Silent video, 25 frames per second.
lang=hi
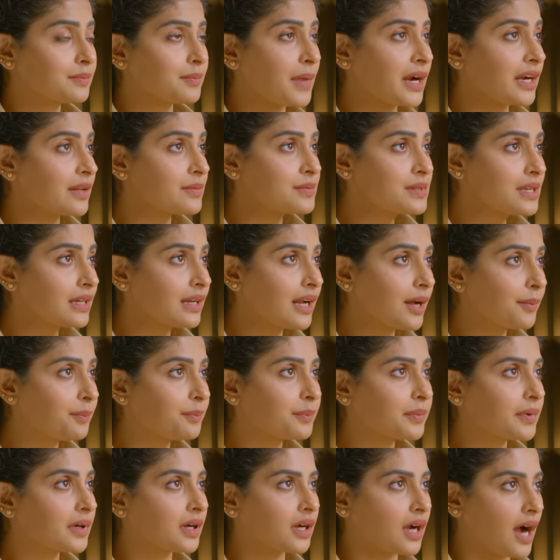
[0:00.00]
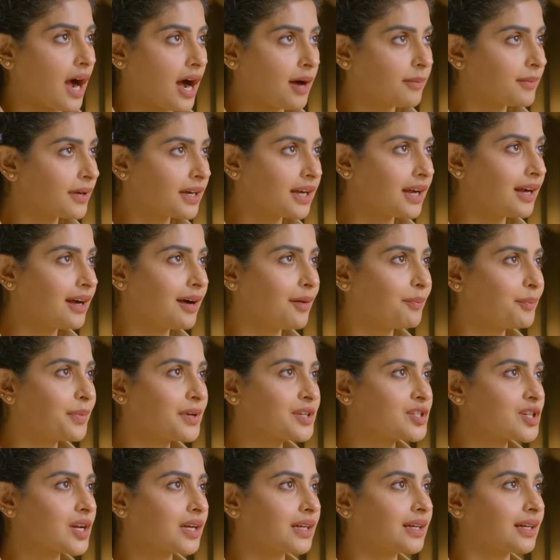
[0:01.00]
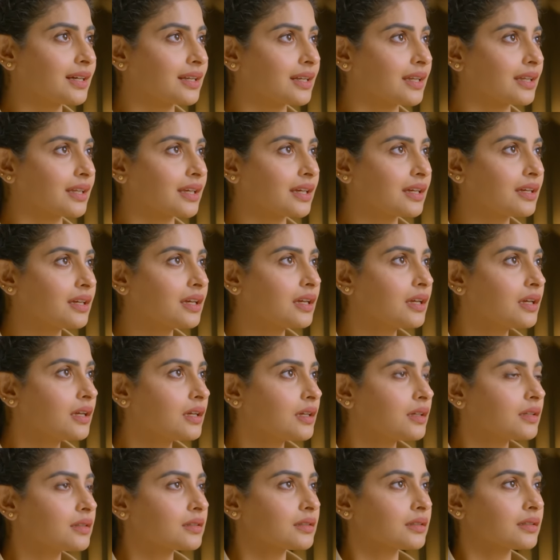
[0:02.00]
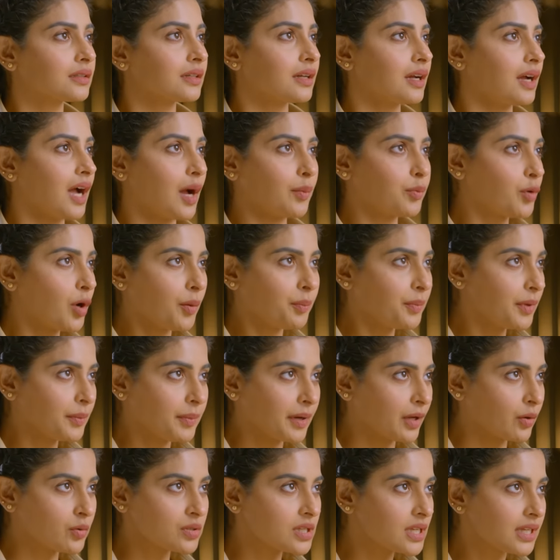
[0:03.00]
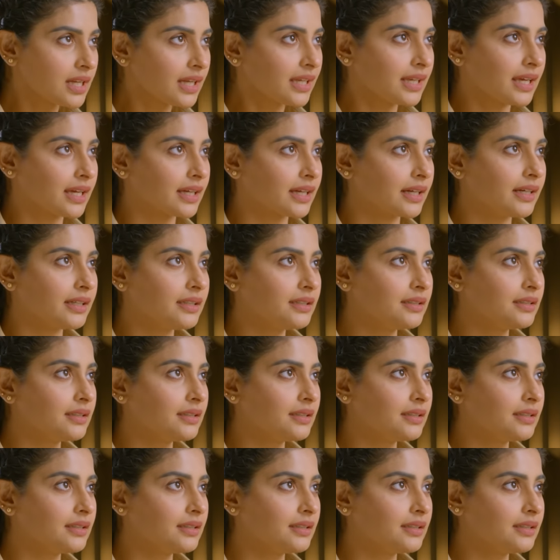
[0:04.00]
मैडम सर आप खामा खा हम पे शक कर रही हैं आपको हम पे भरोसा नहीं है का